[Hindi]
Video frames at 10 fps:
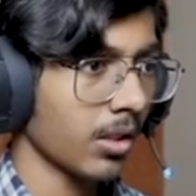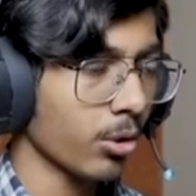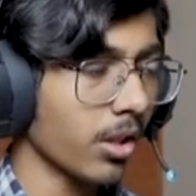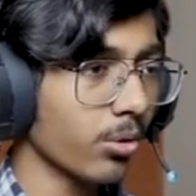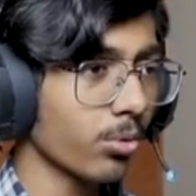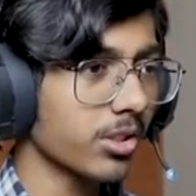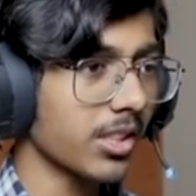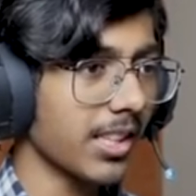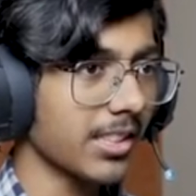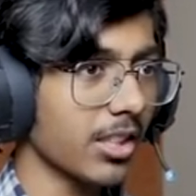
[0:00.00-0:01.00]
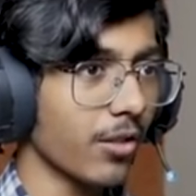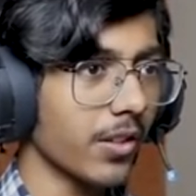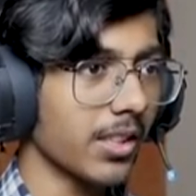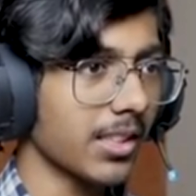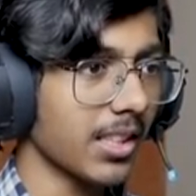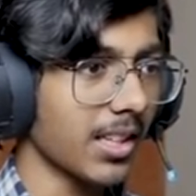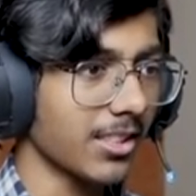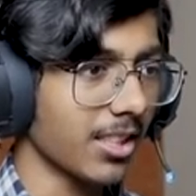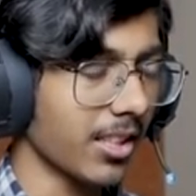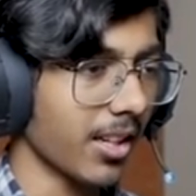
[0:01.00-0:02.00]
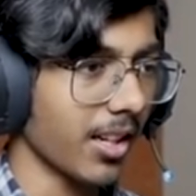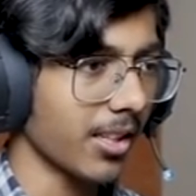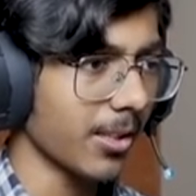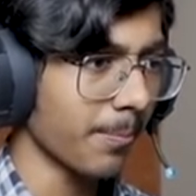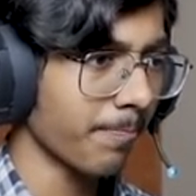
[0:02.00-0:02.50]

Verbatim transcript: थोड़ा दूर से देखते हैं फिर देखते हैं कैसा लग रहा है ये